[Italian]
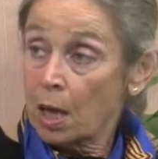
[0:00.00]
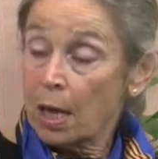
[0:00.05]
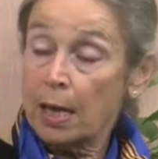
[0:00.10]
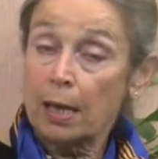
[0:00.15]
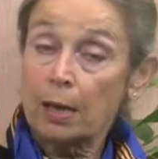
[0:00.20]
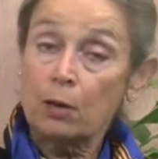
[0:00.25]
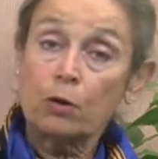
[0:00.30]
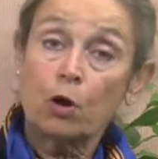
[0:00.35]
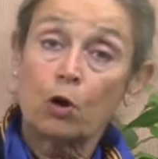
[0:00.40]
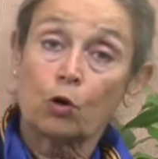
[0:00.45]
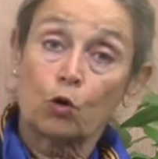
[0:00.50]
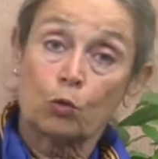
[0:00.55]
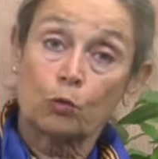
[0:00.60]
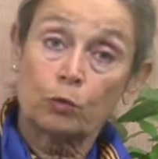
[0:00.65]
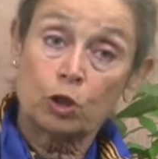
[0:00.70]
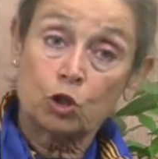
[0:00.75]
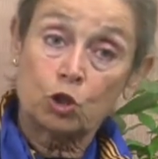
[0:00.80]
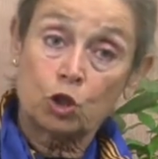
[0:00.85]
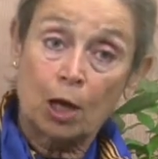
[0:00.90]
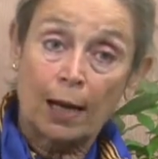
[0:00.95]
E allora ho
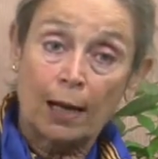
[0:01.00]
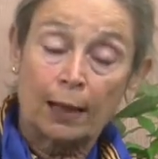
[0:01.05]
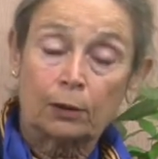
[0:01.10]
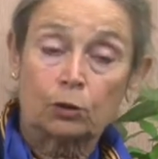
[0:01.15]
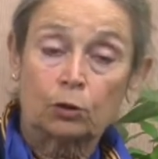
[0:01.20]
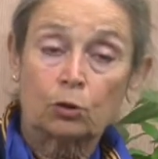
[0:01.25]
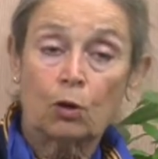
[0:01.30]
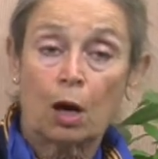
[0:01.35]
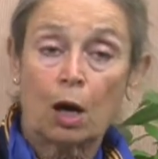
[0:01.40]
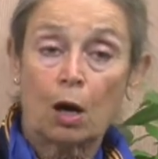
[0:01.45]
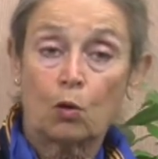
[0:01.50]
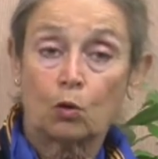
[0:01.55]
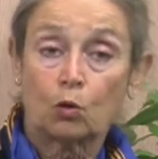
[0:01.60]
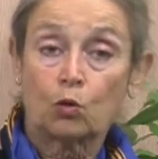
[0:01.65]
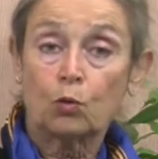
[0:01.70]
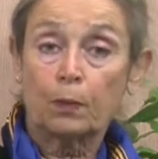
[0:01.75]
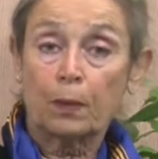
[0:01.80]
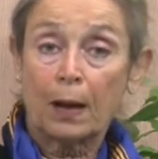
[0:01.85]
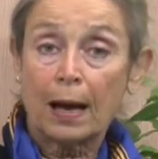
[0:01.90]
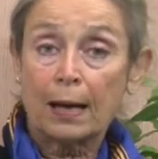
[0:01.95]
cominciato a
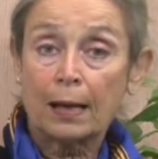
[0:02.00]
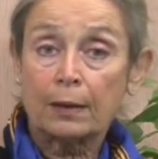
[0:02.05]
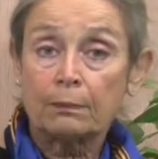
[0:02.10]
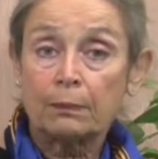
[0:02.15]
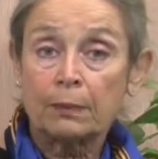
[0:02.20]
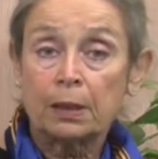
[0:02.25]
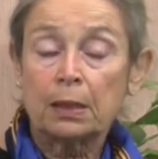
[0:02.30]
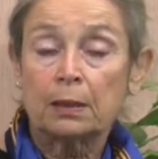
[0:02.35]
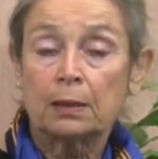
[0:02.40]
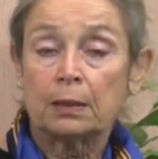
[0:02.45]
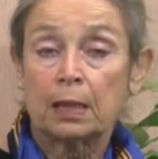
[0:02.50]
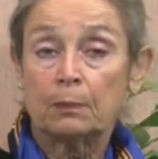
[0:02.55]
occuparmi